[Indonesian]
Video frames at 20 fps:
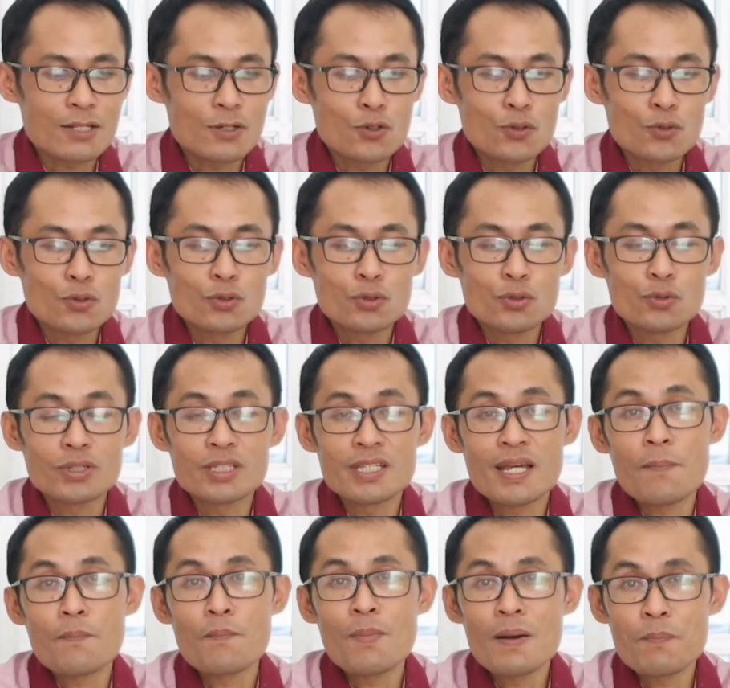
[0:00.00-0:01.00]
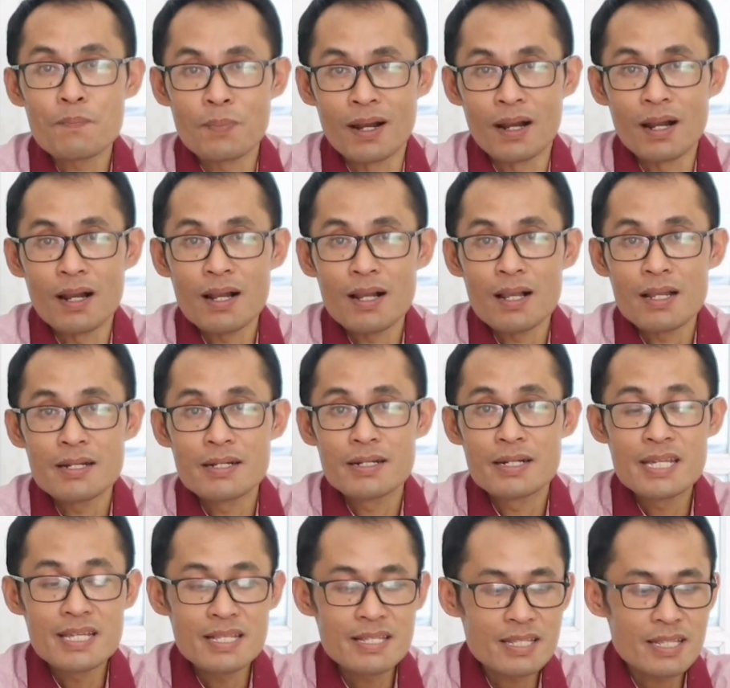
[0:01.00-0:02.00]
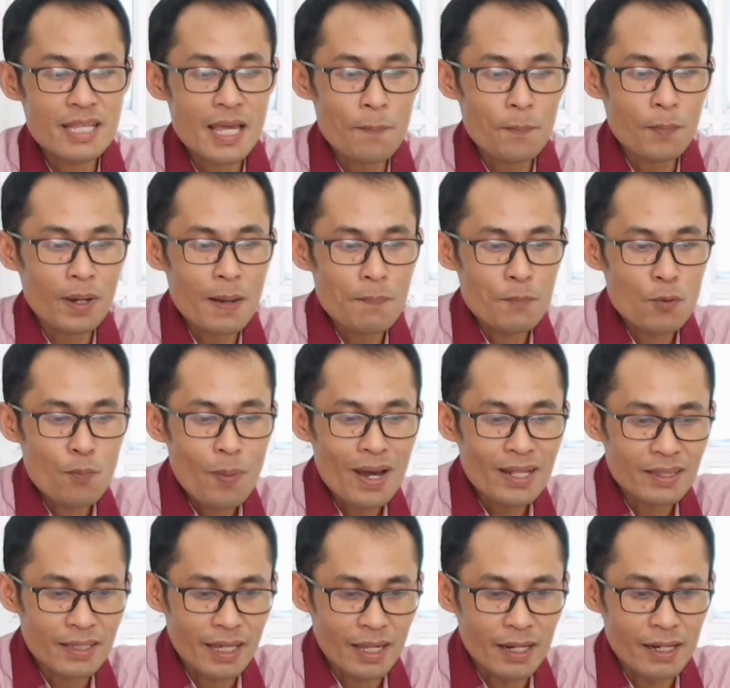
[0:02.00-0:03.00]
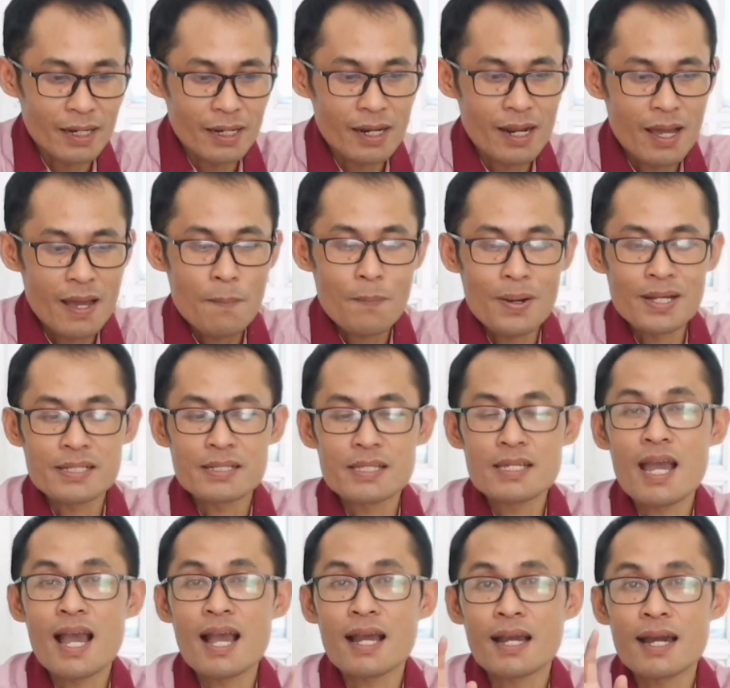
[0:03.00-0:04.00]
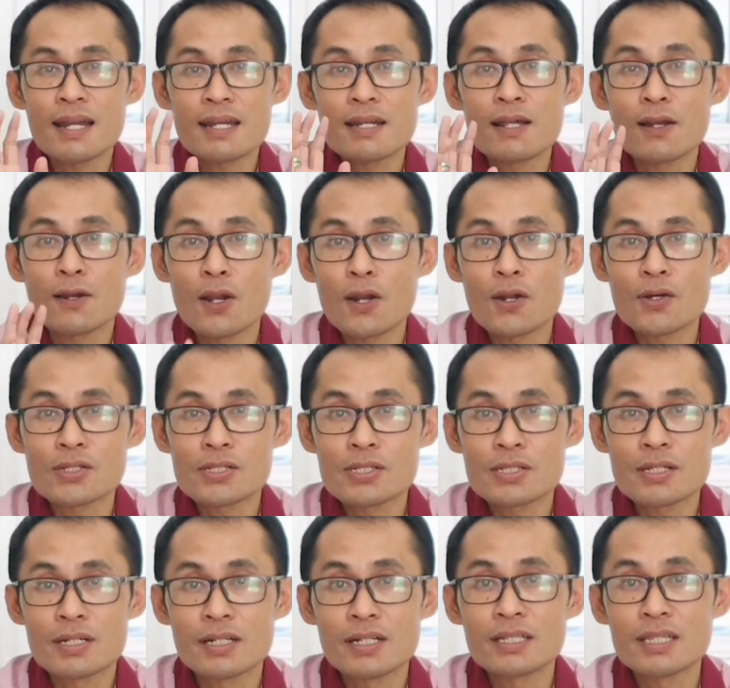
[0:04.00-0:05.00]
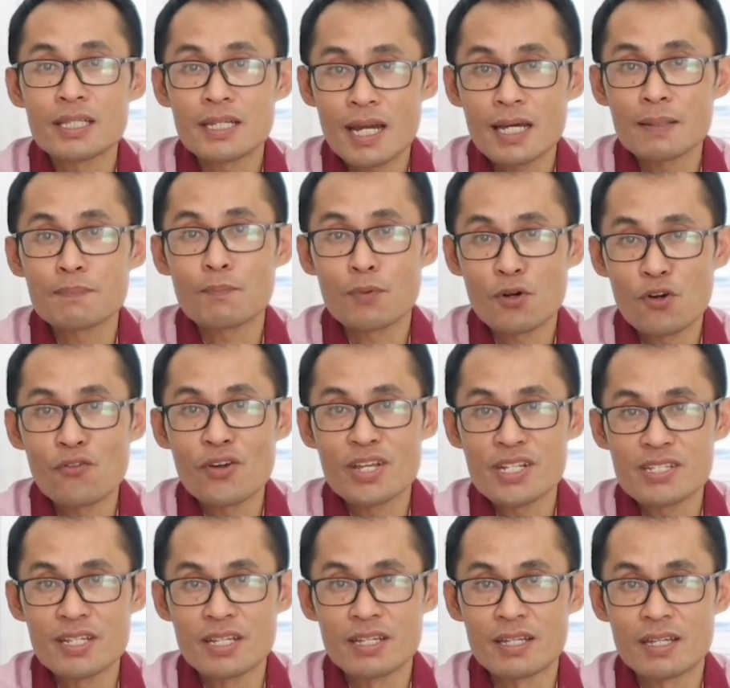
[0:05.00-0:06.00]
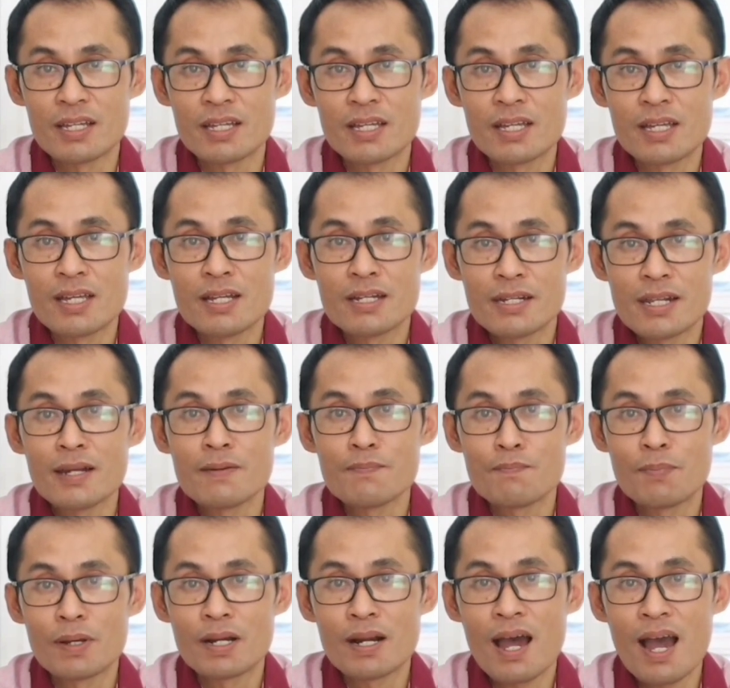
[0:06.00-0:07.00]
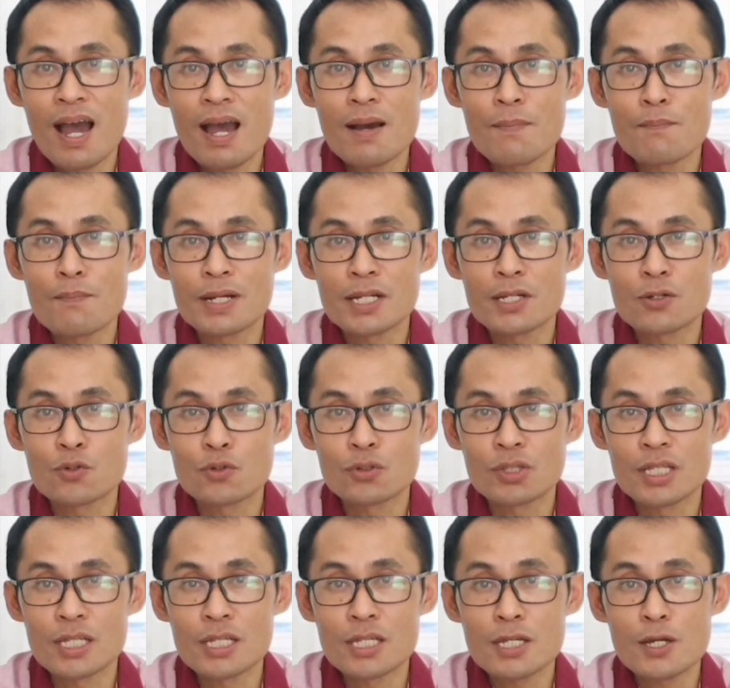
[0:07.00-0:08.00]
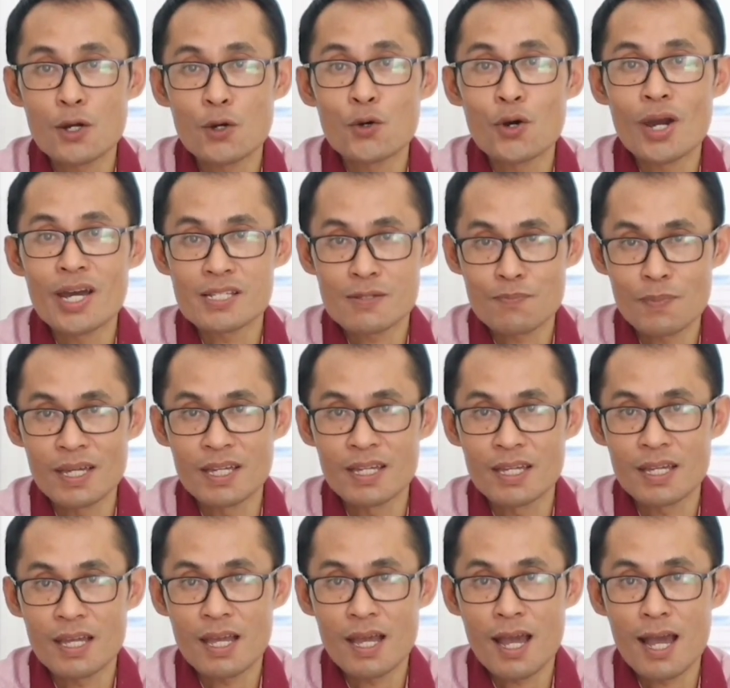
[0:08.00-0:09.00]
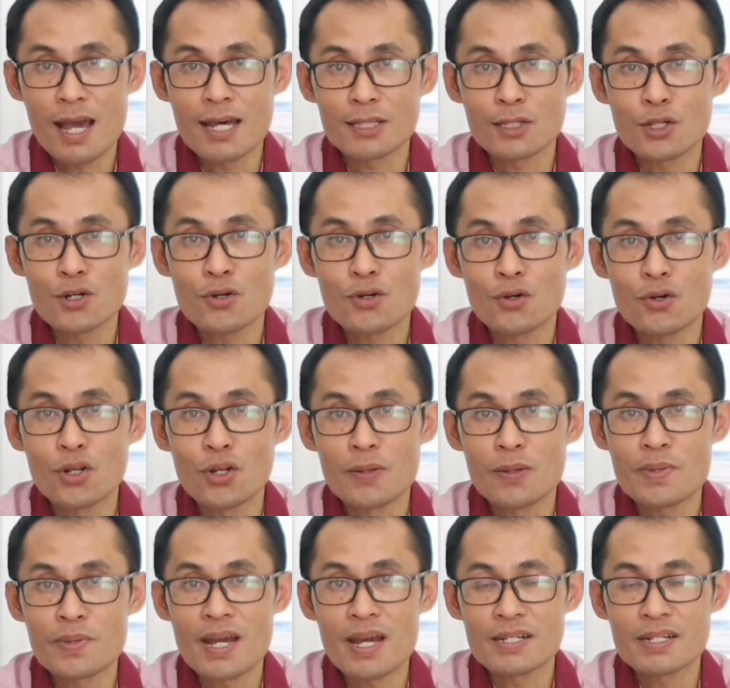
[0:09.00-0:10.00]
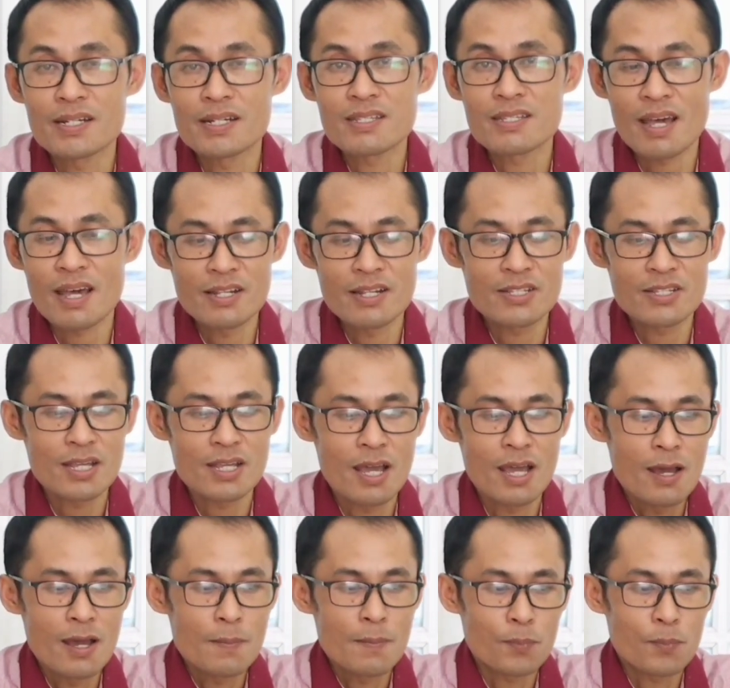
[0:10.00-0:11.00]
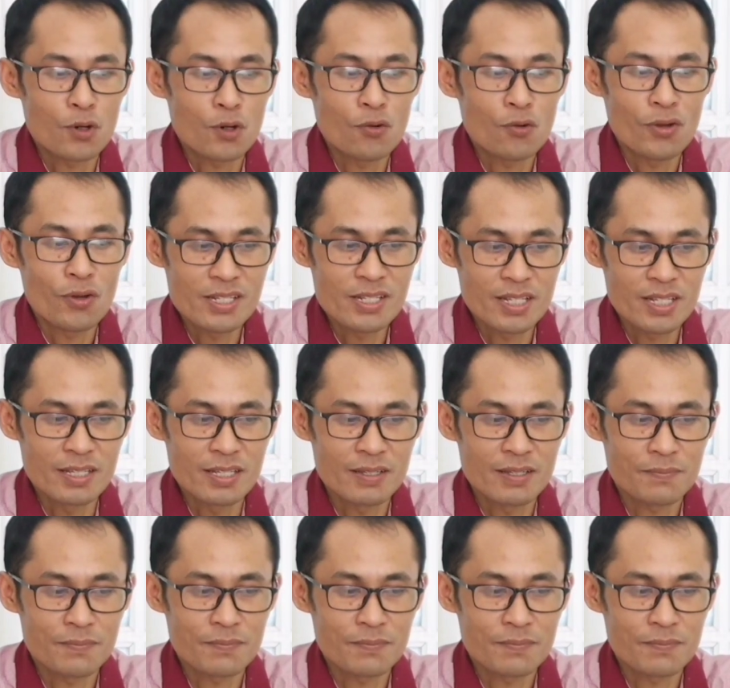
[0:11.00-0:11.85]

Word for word: untuk tiap mapel di setiap kabupaten pasti akan lolos ke tingkat provinsi dan berhak mengikuti OSP atau Olimpiade Sains Provinsi.